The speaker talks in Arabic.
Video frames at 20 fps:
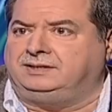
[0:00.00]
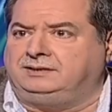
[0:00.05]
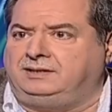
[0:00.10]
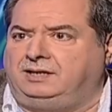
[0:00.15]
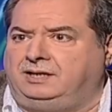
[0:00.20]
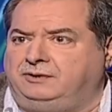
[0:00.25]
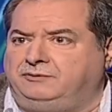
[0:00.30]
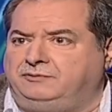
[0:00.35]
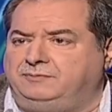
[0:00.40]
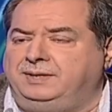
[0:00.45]

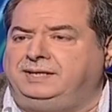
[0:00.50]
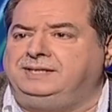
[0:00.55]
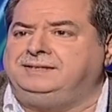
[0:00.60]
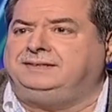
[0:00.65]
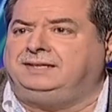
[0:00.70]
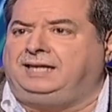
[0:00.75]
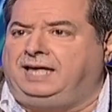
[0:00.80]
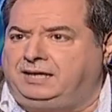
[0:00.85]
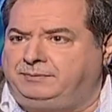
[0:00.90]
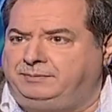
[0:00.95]
الطائف
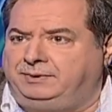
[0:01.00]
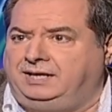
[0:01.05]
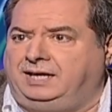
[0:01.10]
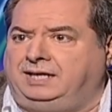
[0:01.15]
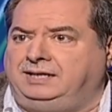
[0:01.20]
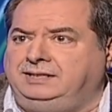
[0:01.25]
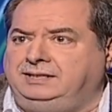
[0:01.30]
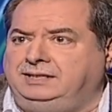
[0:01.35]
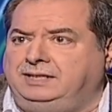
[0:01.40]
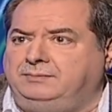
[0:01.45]
بعز الحرب
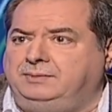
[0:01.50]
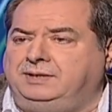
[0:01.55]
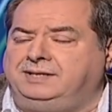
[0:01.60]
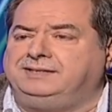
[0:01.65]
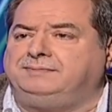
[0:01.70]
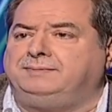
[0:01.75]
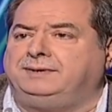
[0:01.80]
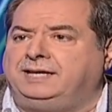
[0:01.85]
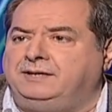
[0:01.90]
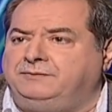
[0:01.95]
الأهلية
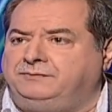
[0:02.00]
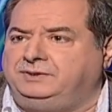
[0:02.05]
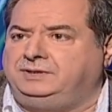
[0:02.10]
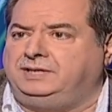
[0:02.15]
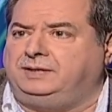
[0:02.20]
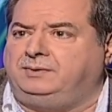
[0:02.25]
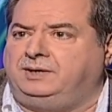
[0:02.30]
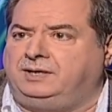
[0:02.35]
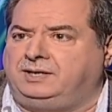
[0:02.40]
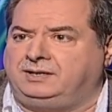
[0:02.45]
بعز ما كان في
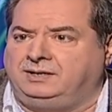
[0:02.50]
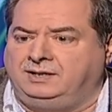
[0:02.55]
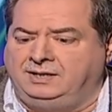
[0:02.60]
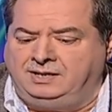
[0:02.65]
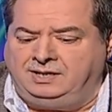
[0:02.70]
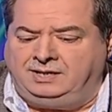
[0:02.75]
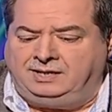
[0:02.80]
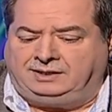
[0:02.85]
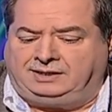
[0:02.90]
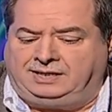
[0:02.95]
دمار
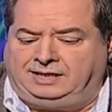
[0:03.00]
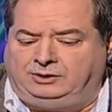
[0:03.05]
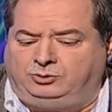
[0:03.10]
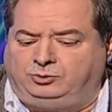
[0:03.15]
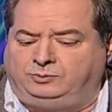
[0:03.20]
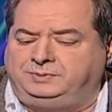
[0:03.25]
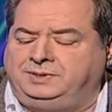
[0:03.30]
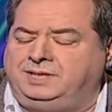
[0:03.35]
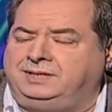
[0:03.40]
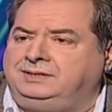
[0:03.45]
كان
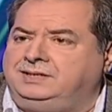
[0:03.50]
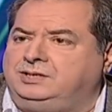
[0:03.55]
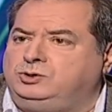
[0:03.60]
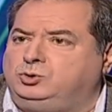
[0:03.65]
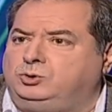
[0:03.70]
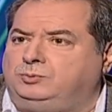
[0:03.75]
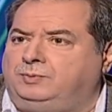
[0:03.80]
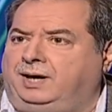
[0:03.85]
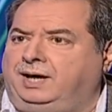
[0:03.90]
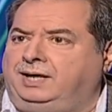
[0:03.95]
لبنان
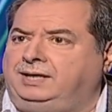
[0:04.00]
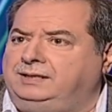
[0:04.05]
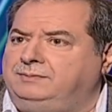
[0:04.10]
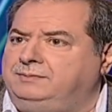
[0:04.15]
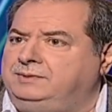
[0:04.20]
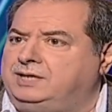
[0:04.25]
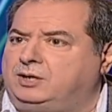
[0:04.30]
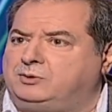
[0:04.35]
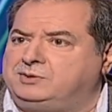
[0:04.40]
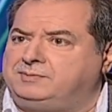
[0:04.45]
ناتجه المحلي
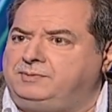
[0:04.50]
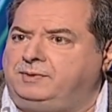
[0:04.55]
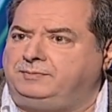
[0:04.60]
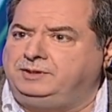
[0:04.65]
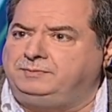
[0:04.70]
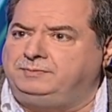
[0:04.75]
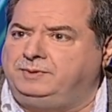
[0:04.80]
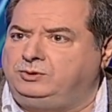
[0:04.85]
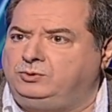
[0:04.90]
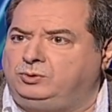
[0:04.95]
مليار و700
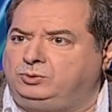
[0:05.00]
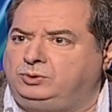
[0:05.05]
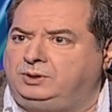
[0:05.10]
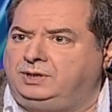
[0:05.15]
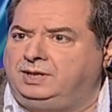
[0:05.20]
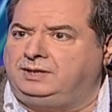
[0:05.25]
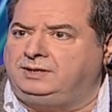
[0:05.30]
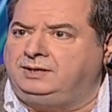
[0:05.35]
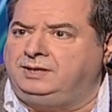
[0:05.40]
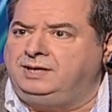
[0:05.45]
مليون دولار